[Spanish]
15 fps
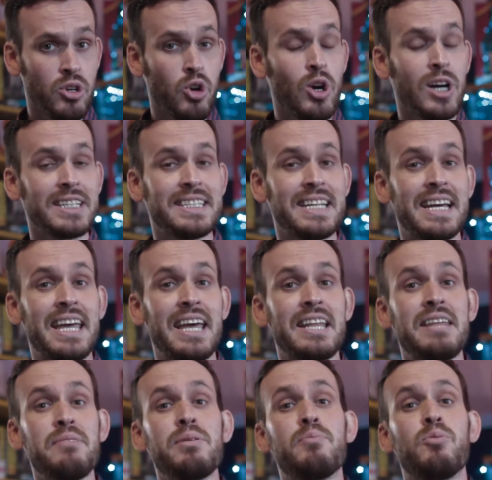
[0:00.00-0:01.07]
no hasta que
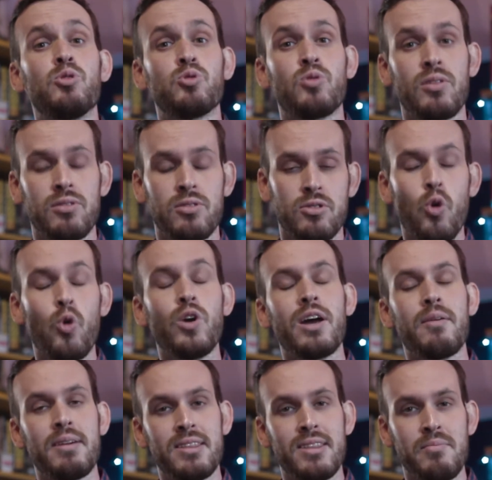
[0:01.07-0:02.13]
dé mi puntuación.
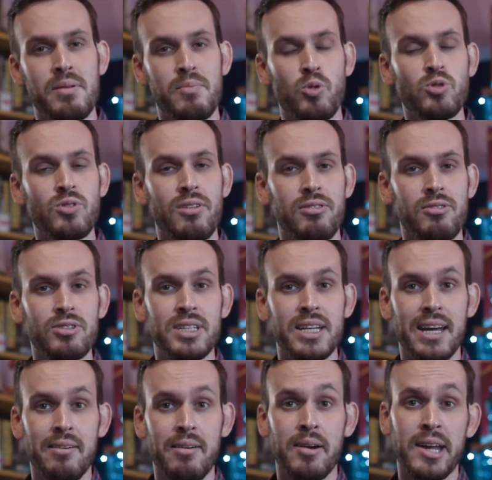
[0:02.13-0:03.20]
Una vez de mi puntuación
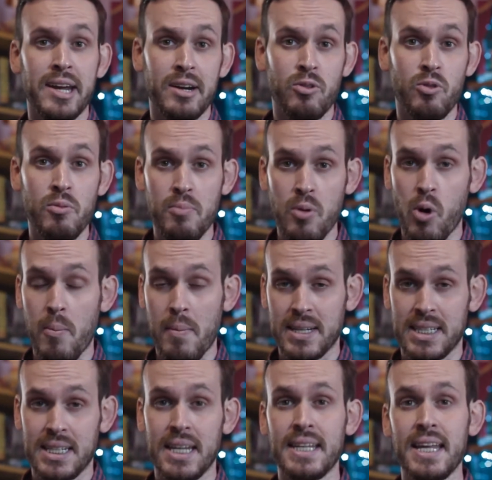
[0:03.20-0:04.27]
sí que lo haré un poco
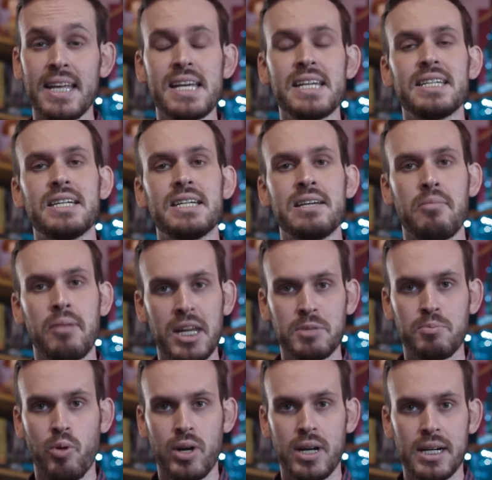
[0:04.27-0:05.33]
más en detalles y habrá
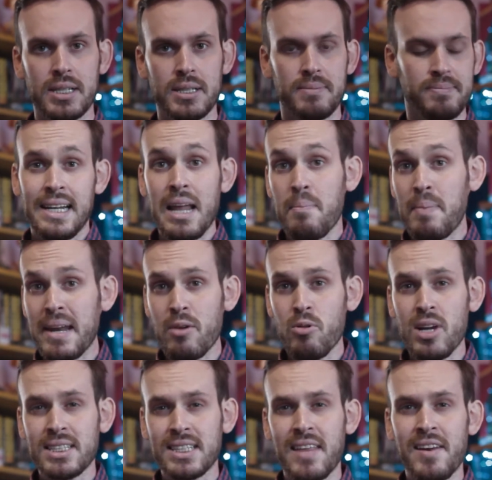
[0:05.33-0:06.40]
spoilers. La
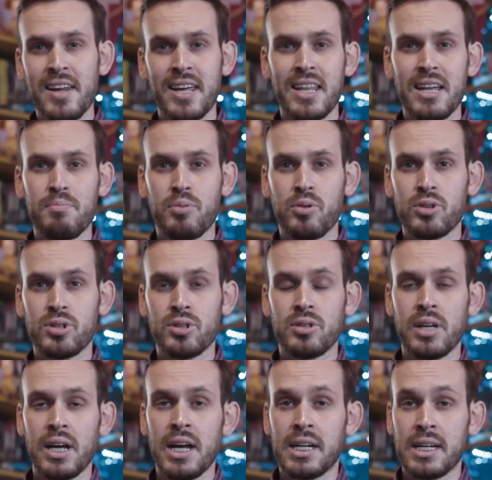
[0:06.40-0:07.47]
película está dirigida por
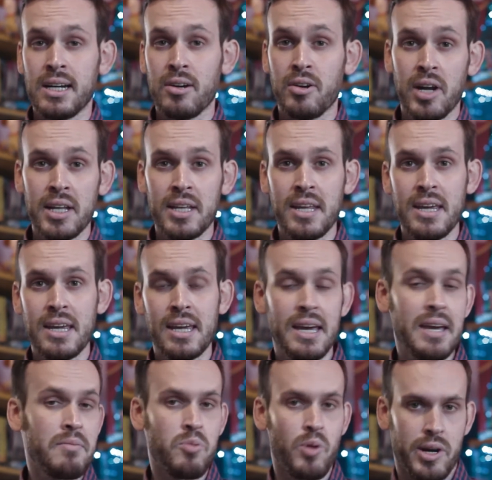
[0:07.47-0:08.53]
John R. Leonetti,
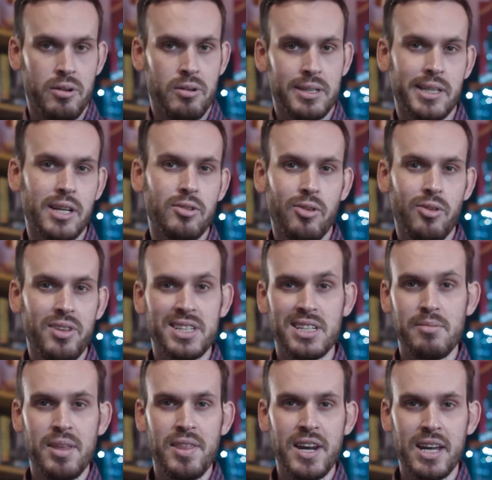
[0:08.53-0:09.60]
que bueno, hasta entonces
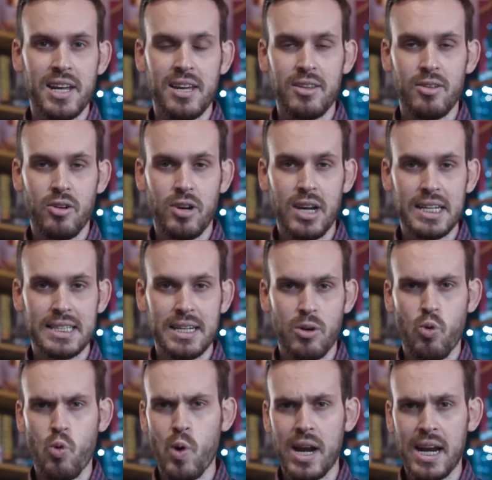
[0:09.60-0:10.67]
había dirigido la
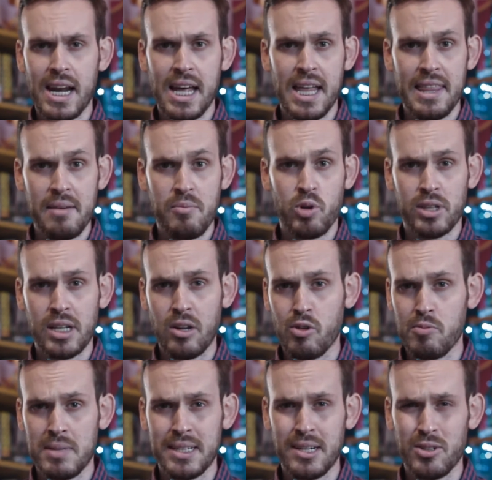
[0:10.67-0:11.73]
secuela de Mortal
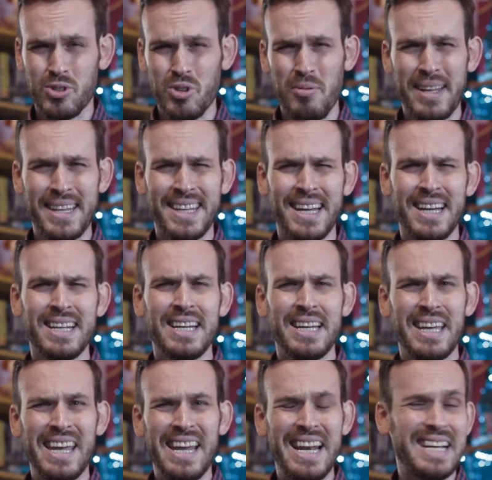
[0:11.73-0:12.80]
Kombat de los 90
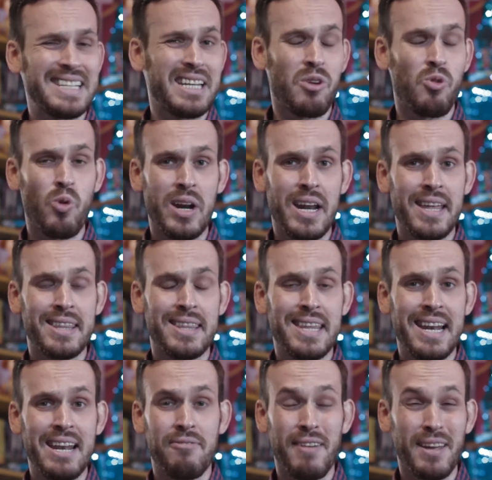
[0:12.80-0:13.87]
y la secuela
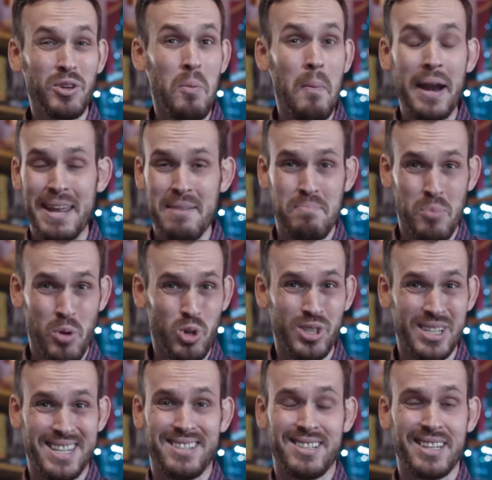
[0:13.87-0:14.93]
del efecto
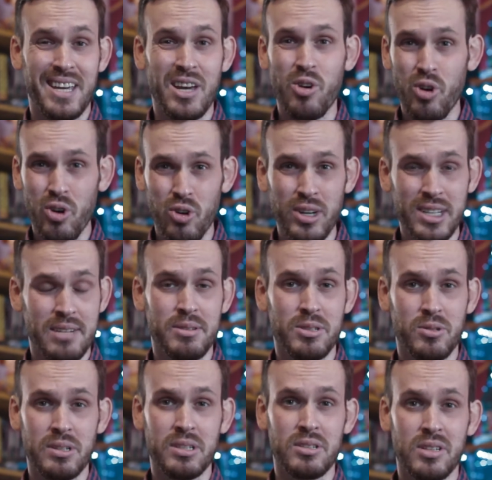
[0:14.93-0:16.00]
mariposa ¿quién cojones ha
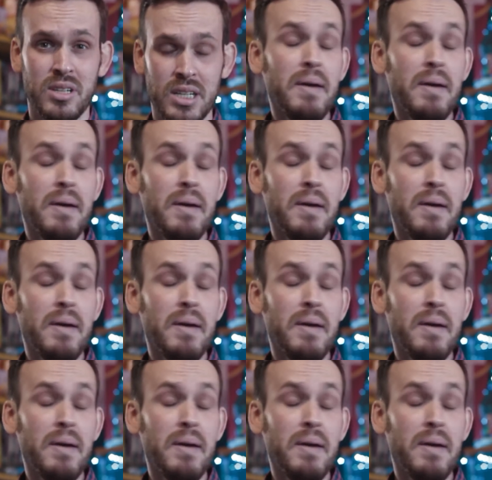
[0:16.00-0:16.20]
visto eso?